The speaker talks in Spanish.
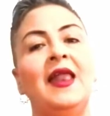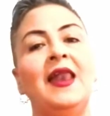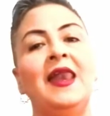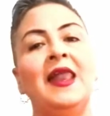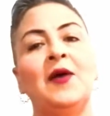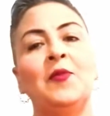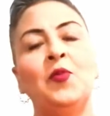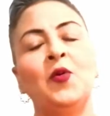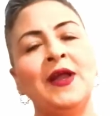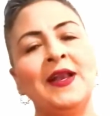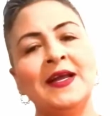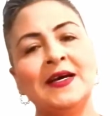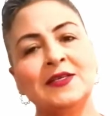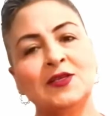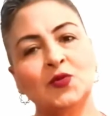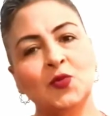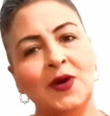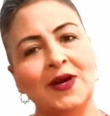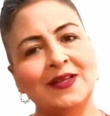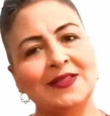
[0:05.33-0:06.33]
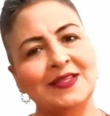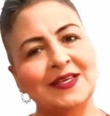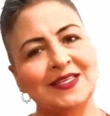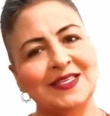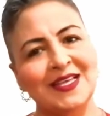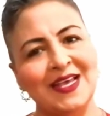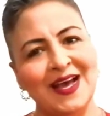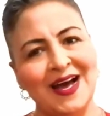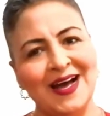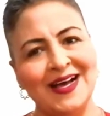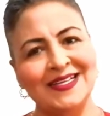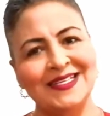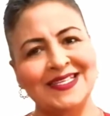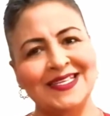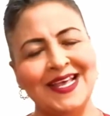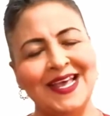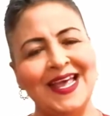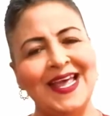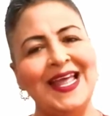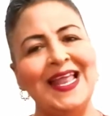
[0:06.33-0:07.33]
La buena suerte se
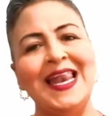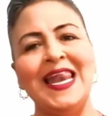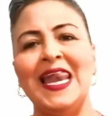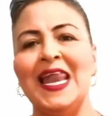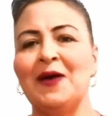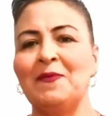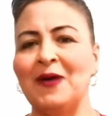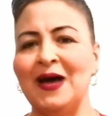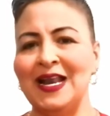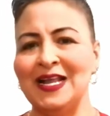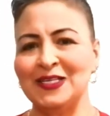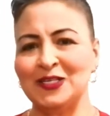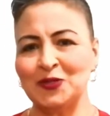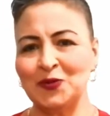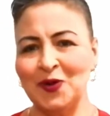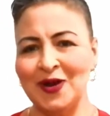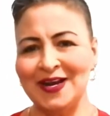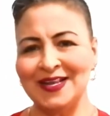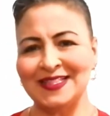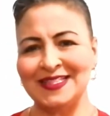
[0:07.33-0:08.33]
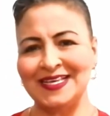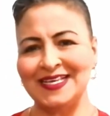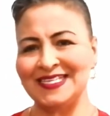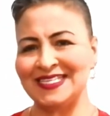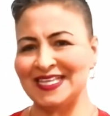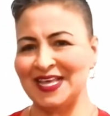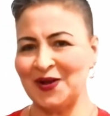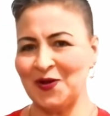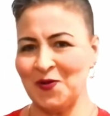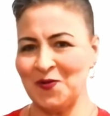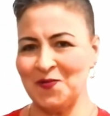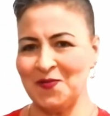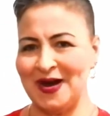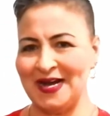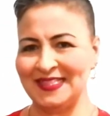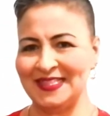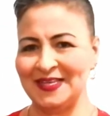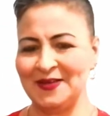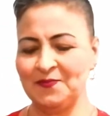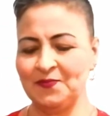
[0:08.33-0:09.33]
hace, la mala suerte se
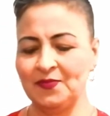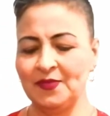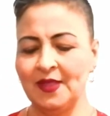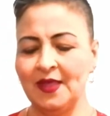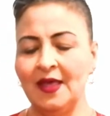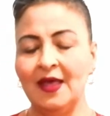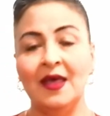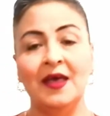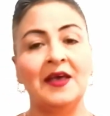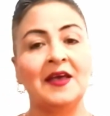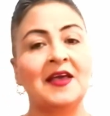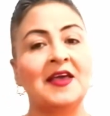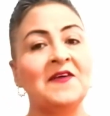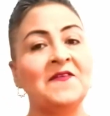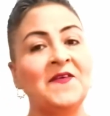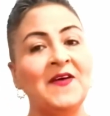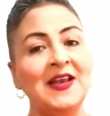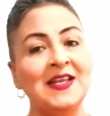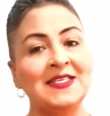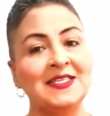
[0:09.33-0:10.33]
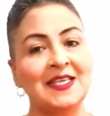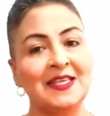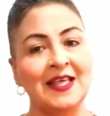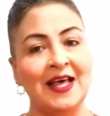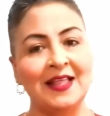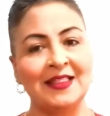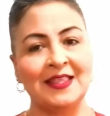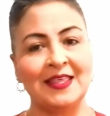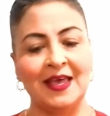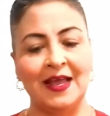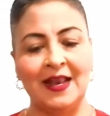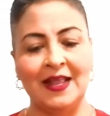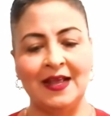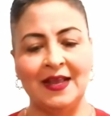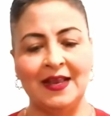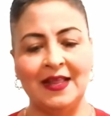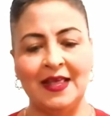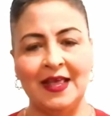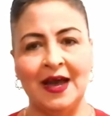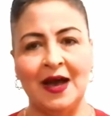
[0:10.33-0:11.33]
combate. Qué felicidad, qué
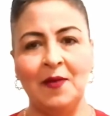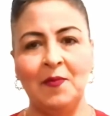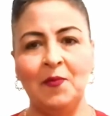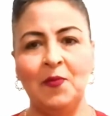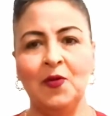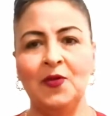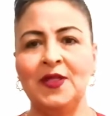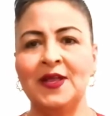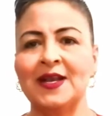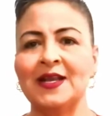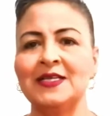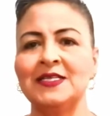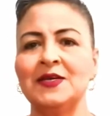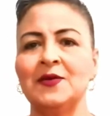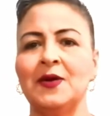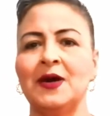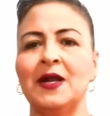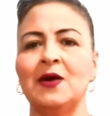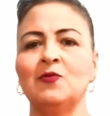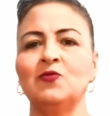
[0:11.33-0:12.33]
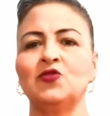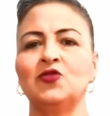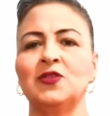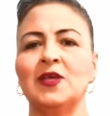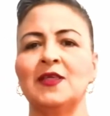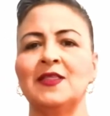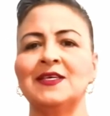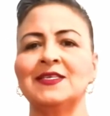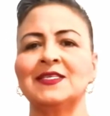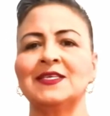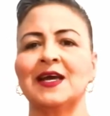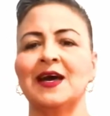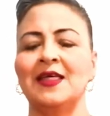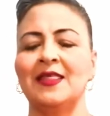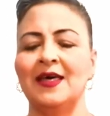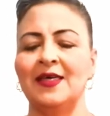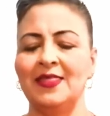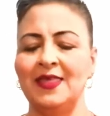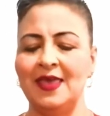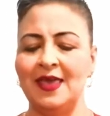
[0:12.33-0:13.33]
alegría poderle llevar a ustedes
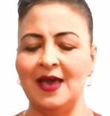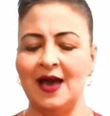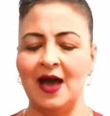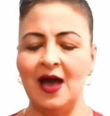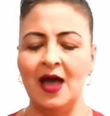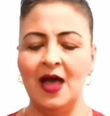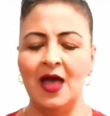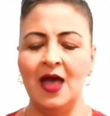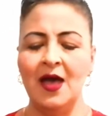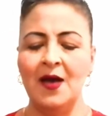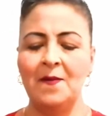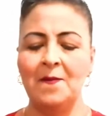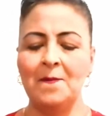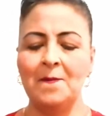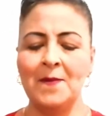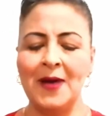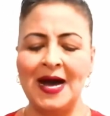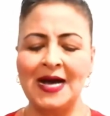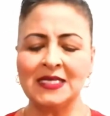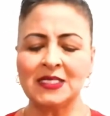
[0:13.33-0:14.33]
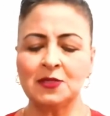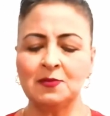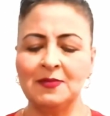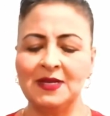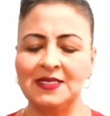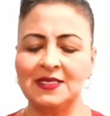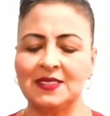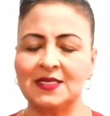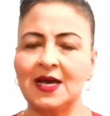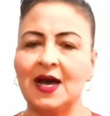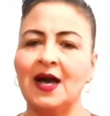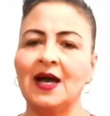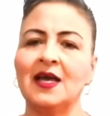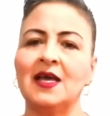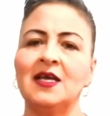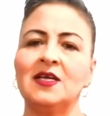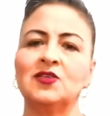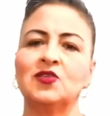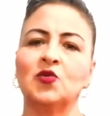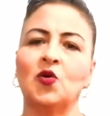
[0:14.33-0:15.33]
cada día más
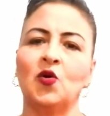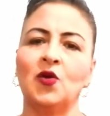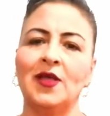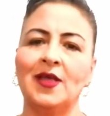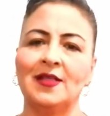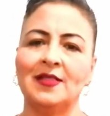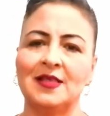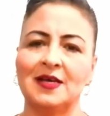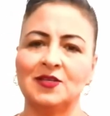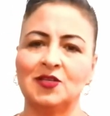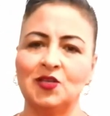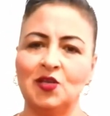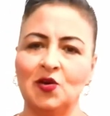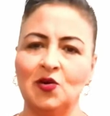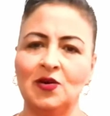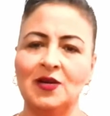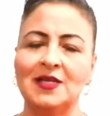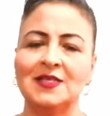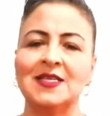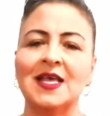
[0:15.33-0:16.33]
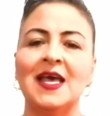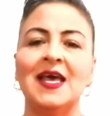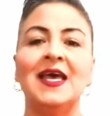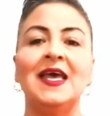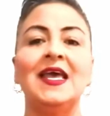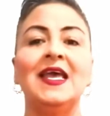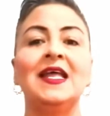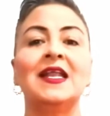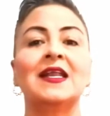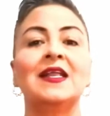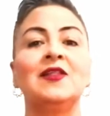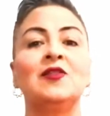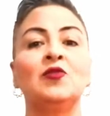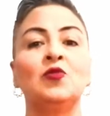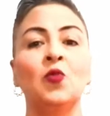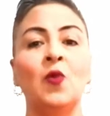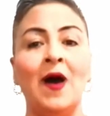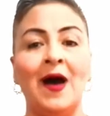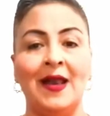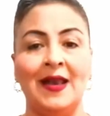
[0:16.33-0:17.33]
mensajes, orientaciones y
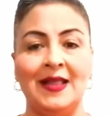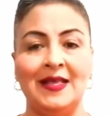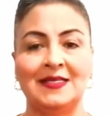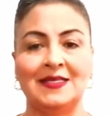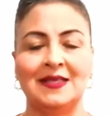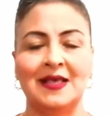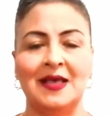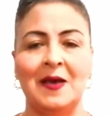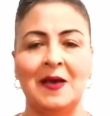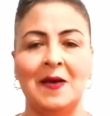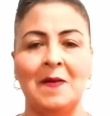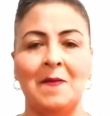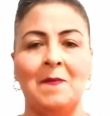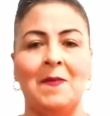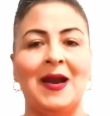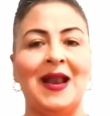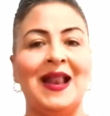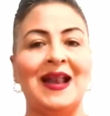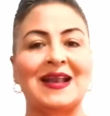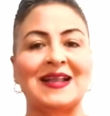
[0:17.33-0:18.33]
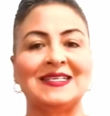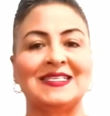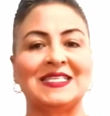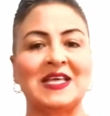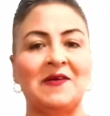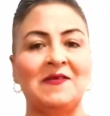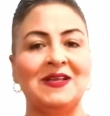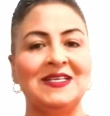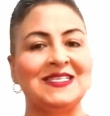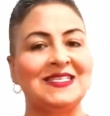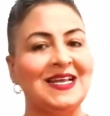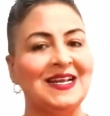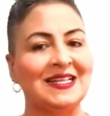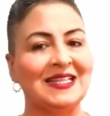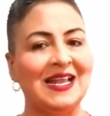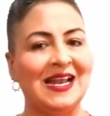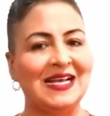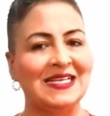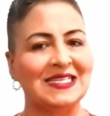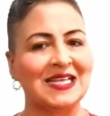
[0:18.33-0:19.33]
rituales para el restablecer
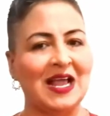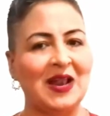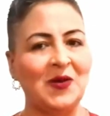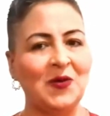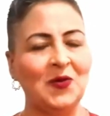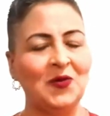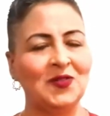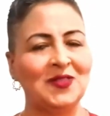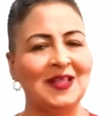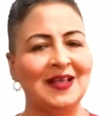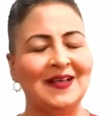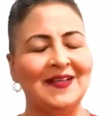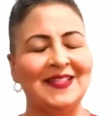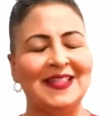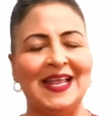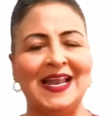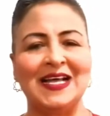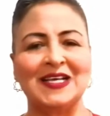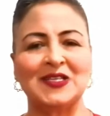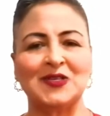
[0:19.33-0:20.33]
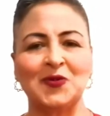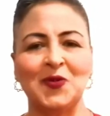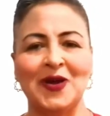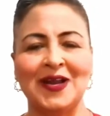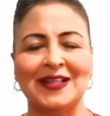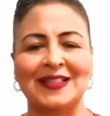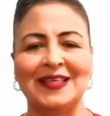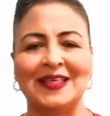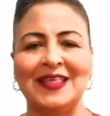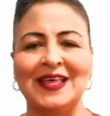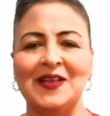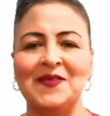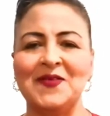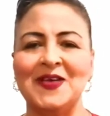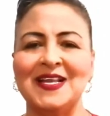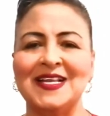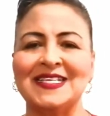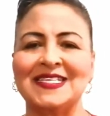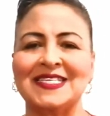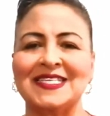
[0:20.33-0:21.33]
de la salud, de la suerte, del
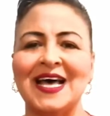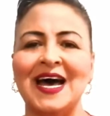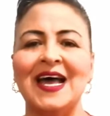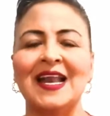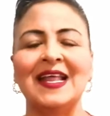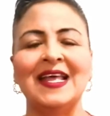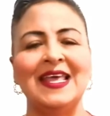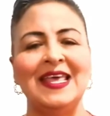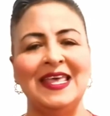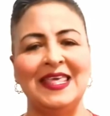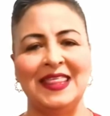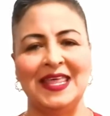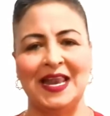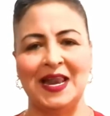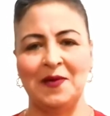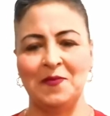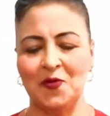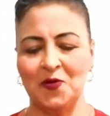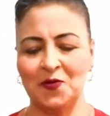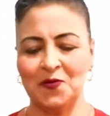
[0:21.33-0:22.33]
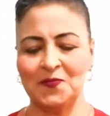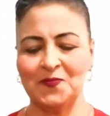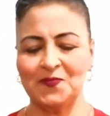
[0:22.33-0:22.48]
bienestar y del amor.